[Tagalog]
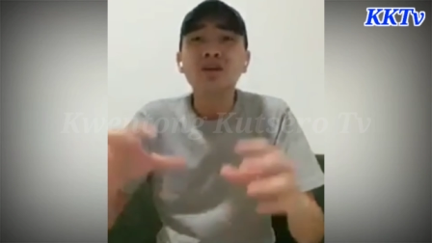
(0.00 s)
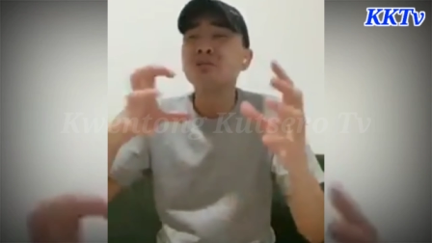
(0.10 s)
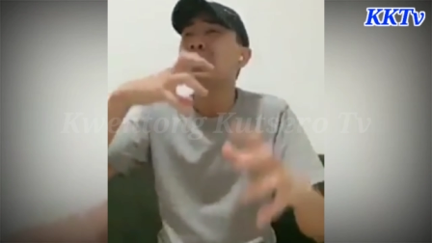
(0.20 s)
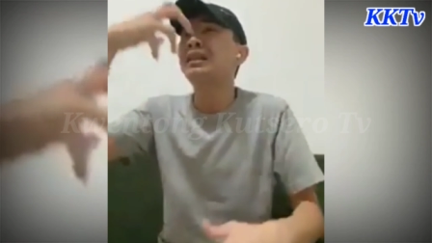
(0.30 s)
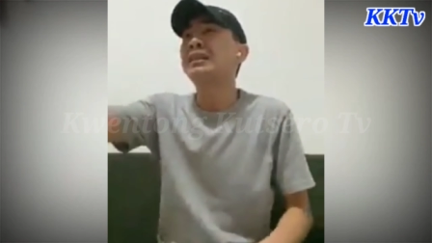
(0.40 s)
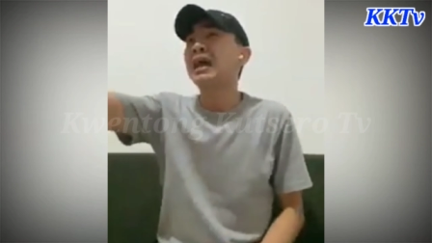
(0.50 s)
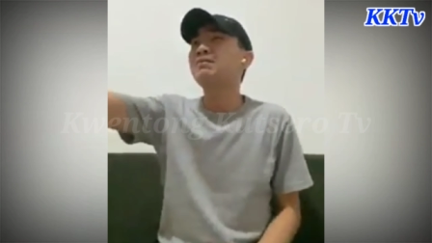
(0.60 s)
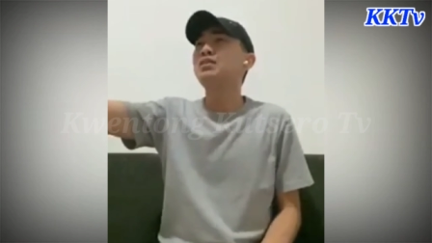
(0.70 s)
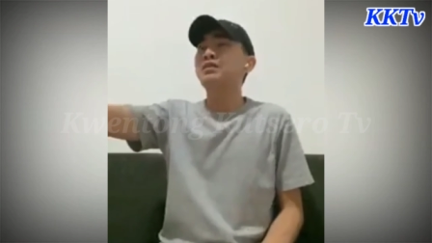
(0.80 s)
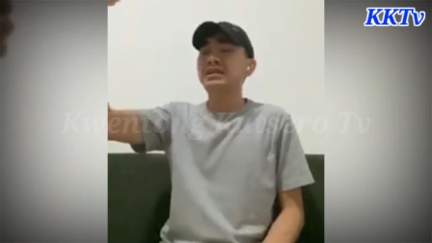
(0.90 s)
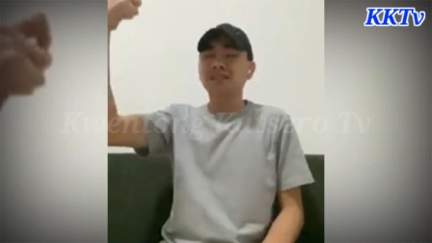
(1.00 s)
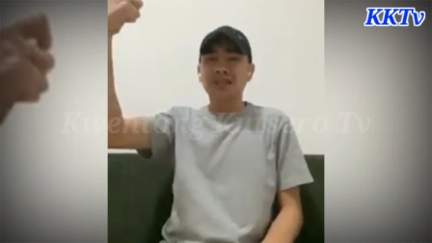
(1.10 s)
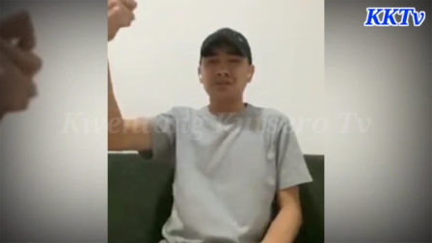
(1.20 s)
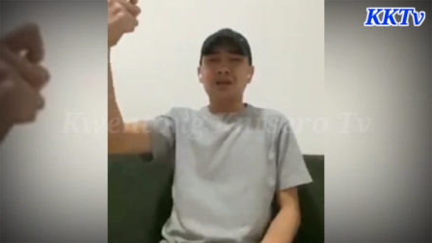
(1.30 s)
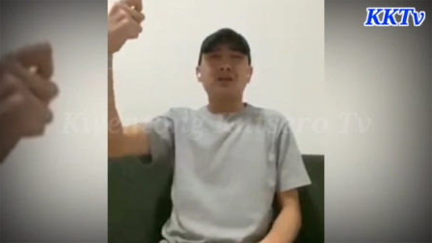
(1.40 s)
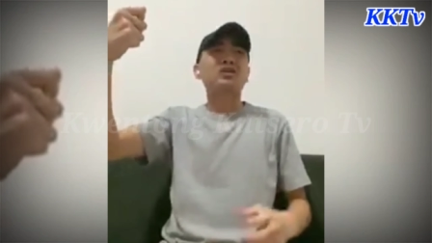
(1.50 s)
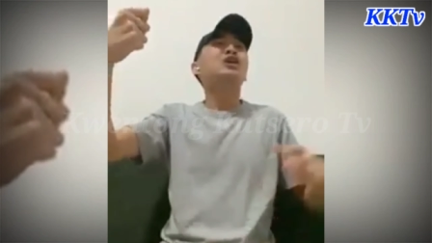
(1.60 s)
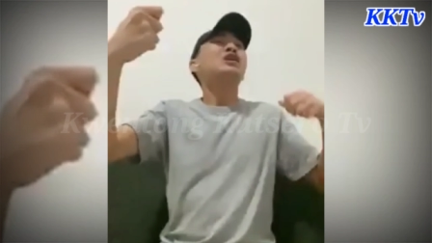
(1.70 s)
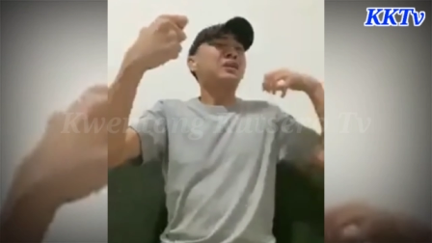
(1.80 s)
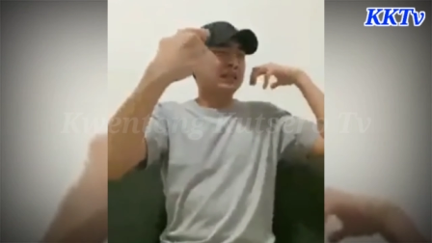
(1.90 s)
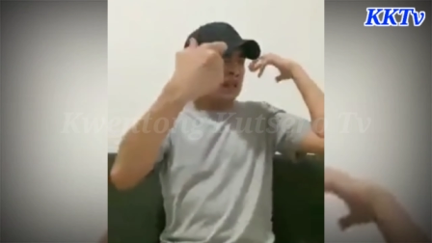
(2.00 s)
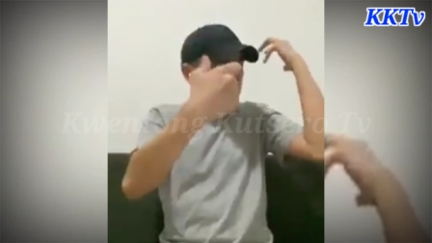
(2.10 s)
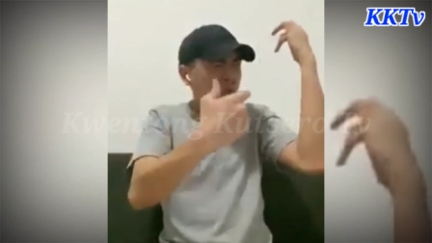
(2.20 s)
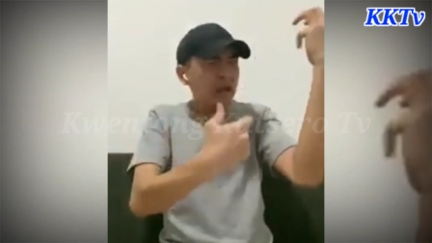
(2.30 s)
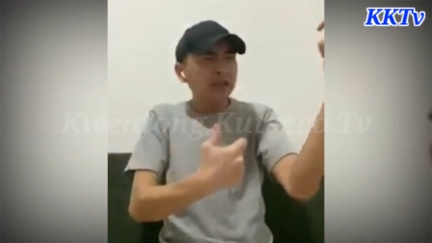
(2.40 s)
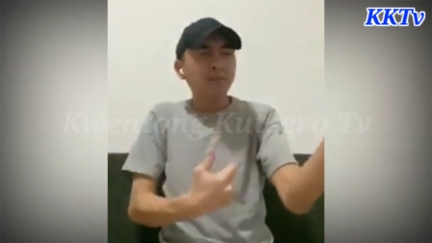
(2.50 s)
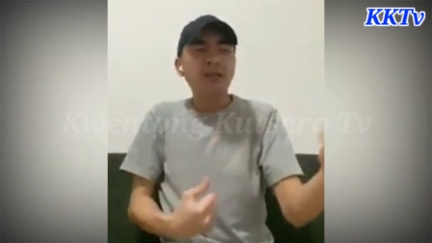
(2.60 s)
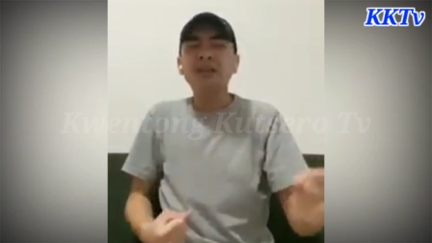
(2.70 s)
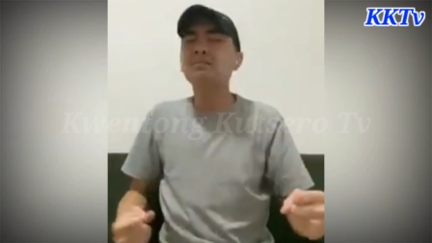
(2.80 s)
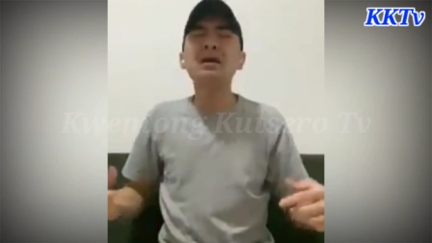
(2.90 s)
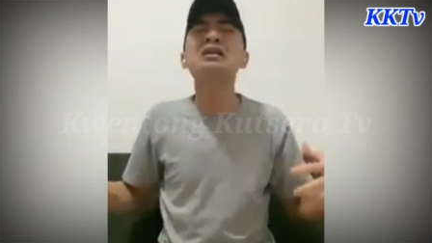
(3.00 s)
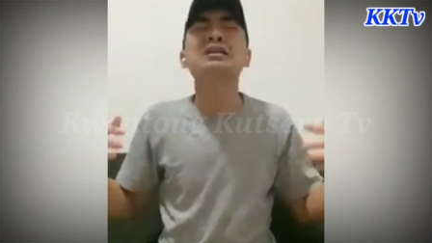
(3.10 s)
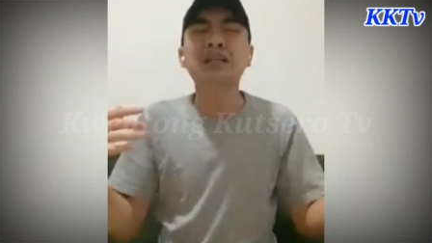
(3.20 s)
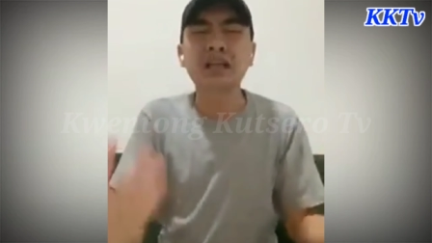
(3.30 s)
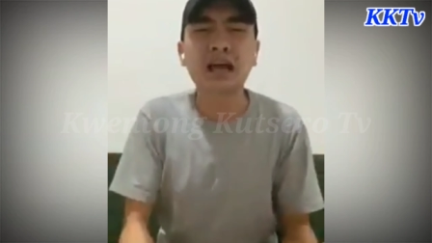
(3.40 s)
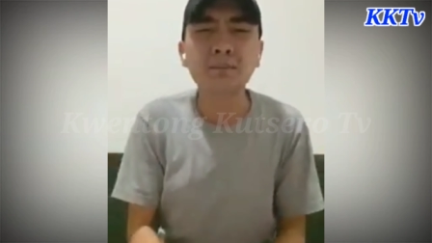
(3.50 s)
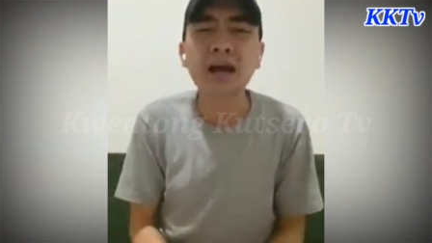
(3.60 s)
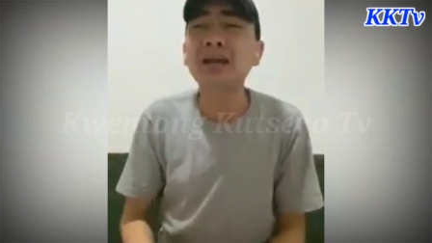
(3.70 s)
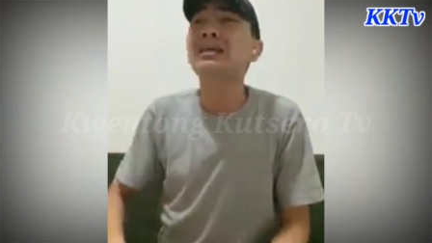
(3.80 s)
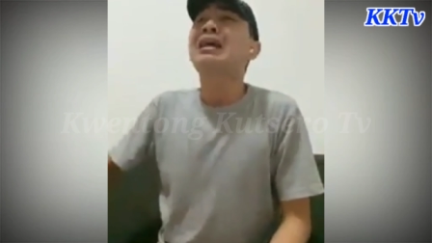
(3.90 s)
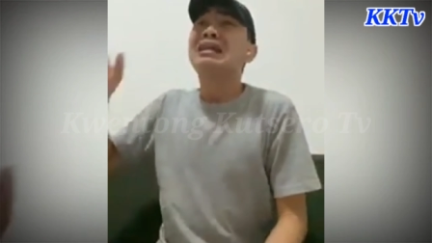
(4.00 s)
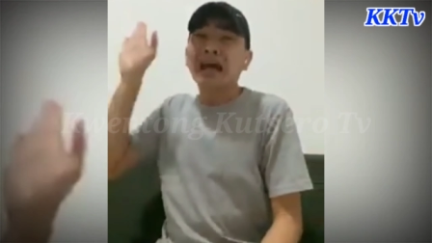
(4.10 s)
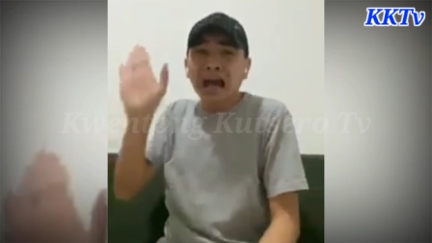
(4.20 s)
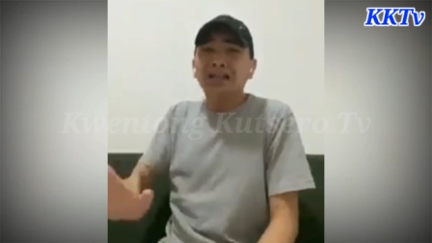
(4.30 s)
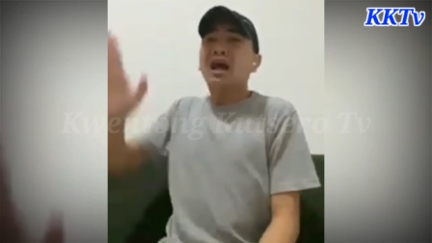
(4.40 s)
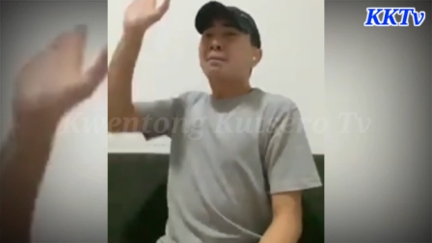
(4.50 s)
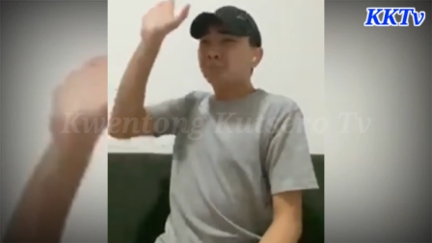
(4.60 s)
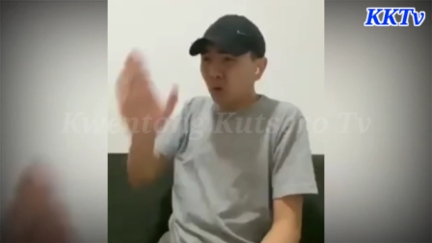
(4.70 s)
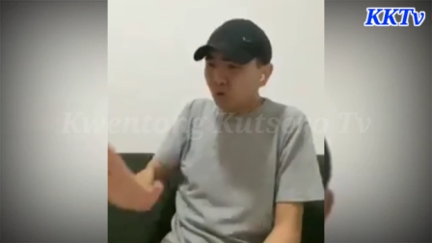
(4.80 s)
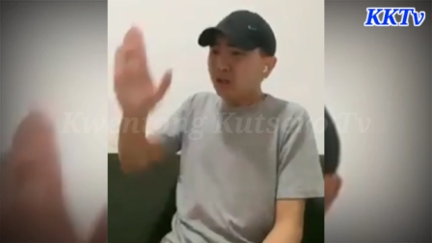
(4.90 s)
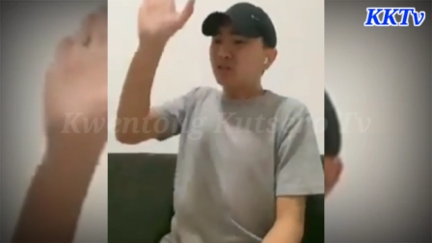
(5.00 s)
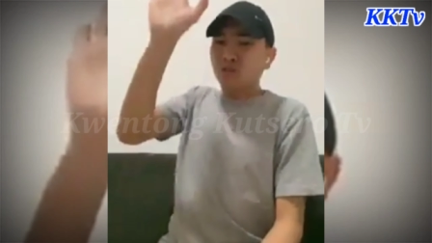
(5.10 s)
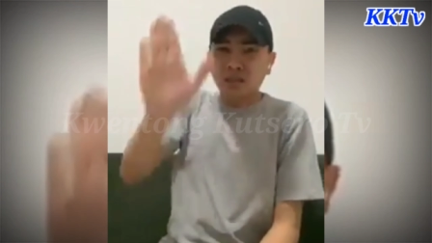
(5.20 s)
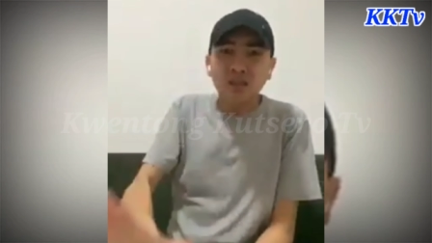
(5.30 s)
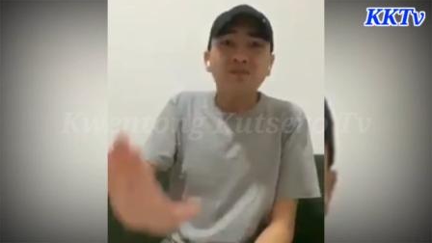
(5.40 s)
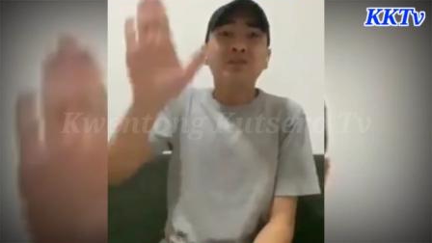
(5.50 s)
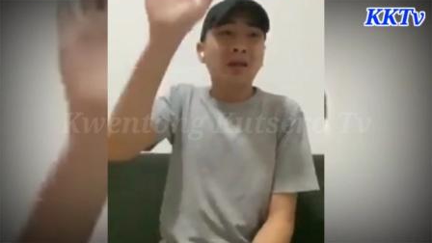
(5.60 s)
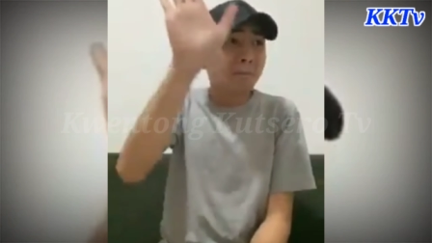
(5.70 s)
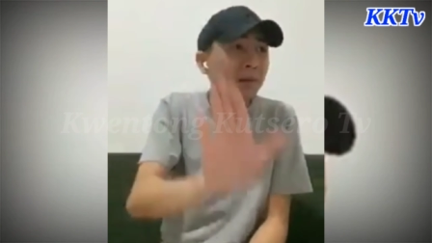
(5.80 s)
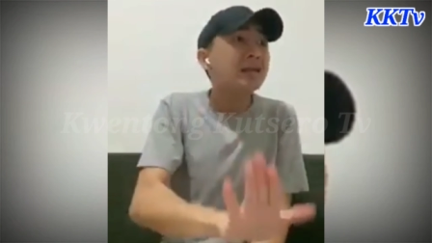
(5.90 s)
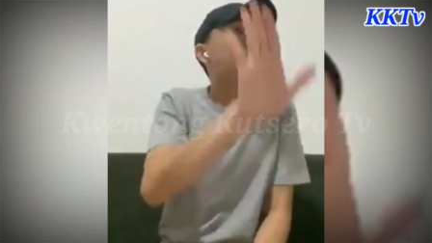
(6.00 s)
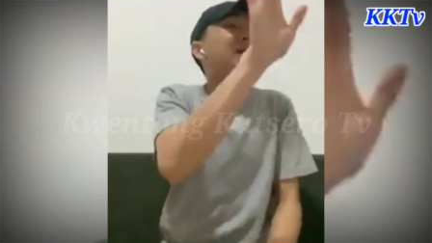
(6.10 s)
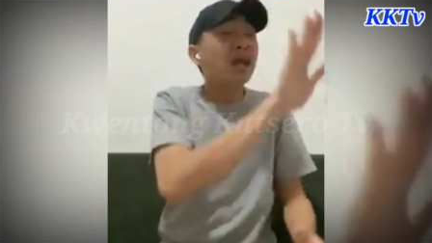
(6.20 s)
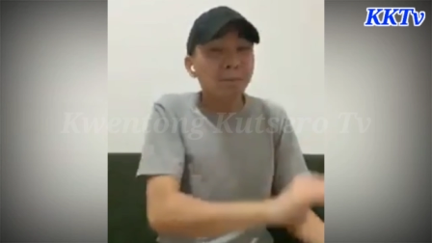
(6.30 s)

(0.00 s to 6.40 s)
Yung mga live ni Francis Lea Marcos, tapos ini-edit pa nila. Hindi ba kayo nagtataka? Bakit lahat uploaded to different pages?